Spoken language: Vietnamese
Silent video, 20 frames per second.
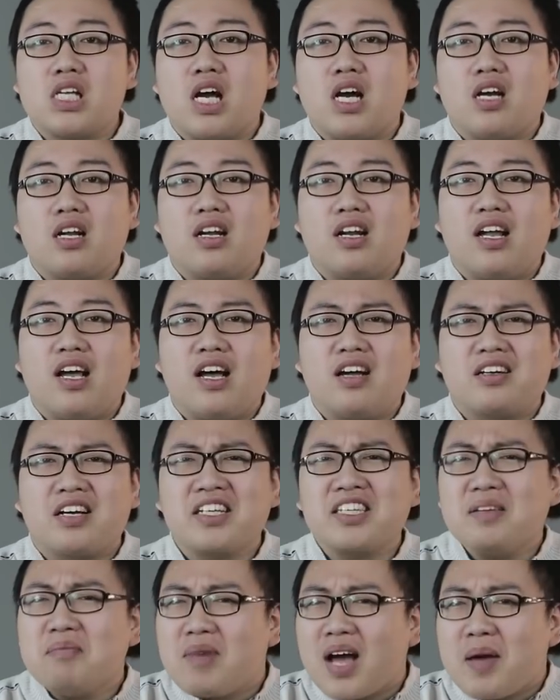rằng là
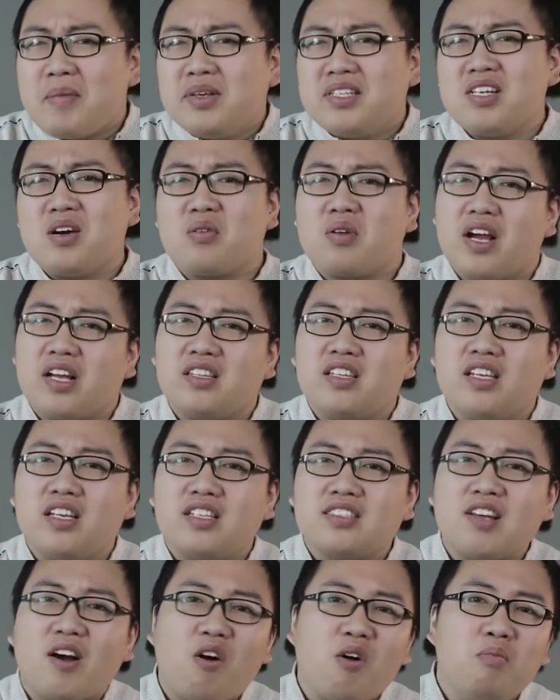cái tầm 20 triệu này
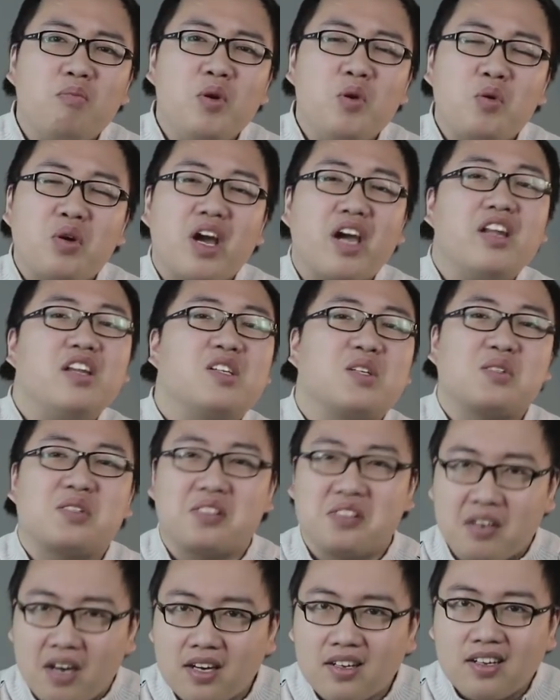thì sao không build đi cho
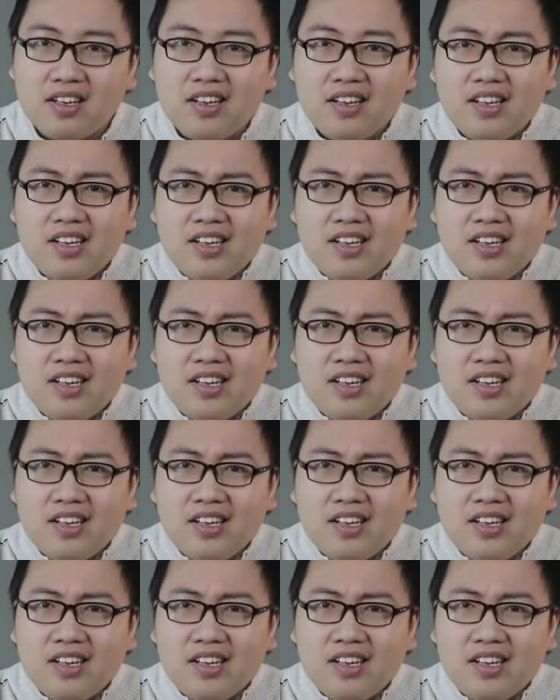sướng